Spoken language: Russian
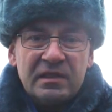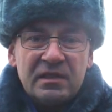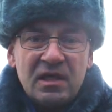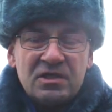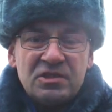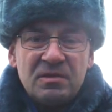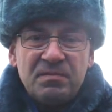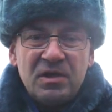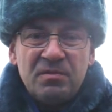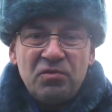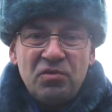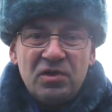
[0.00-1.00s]
а также
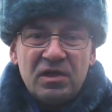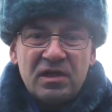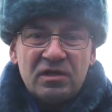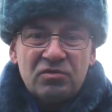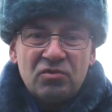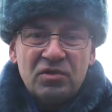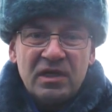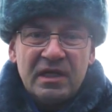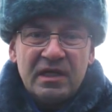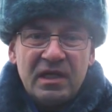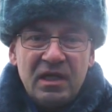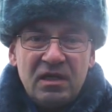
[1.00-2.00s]
приборы, которые
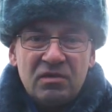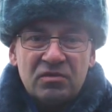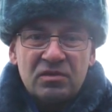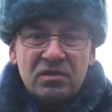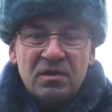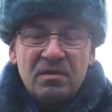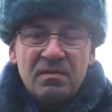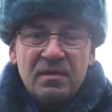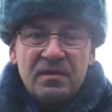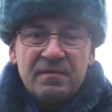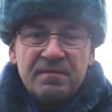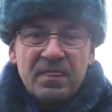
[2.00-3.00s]
греют
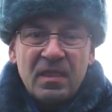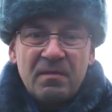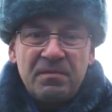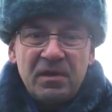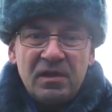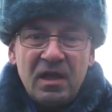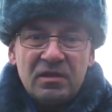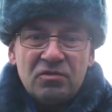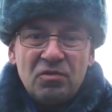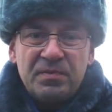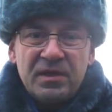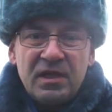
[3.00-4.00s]

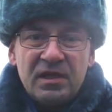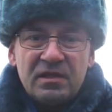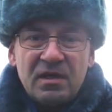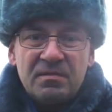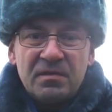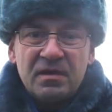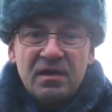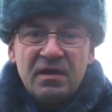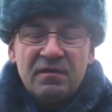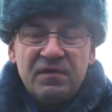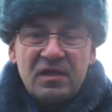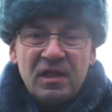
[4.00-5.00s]
палатку, при этом
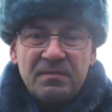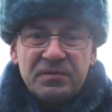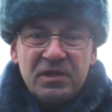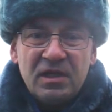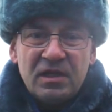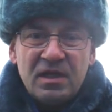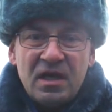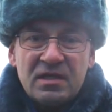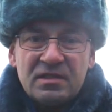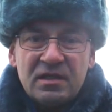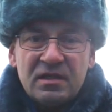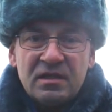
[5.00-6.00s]
выхлопные
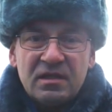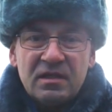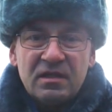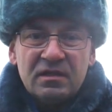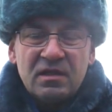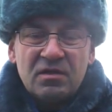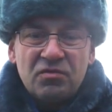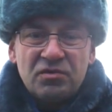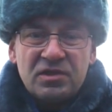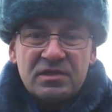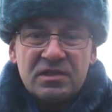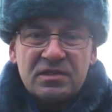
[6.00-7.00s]
газы
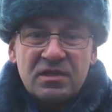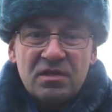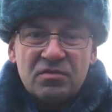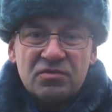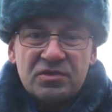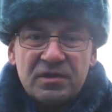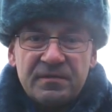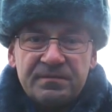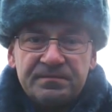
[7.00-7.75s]
находятся снаружи.